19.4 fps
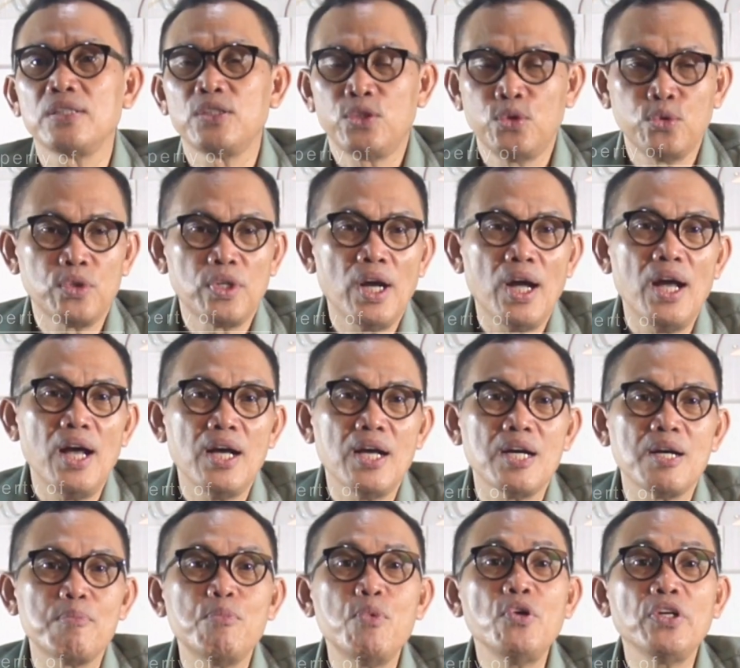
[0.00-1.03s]

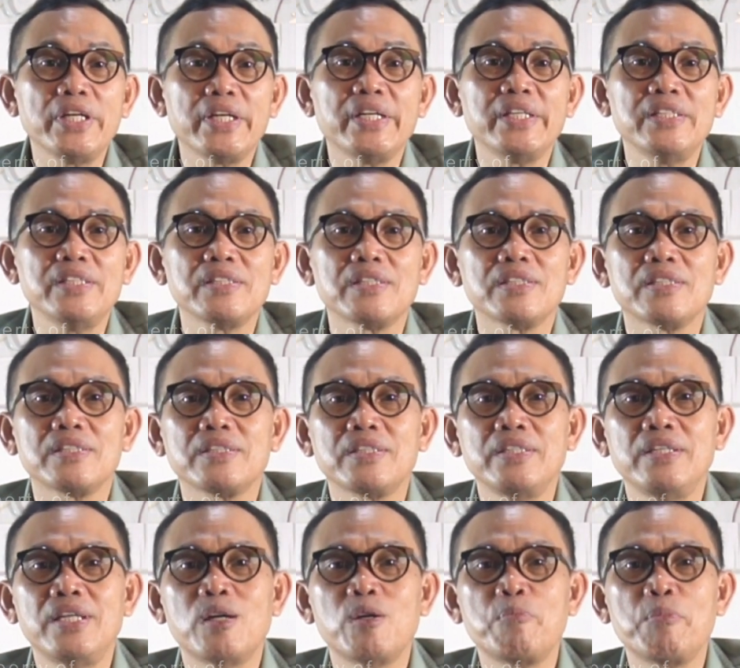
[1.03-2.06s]
Juga mungkin tidak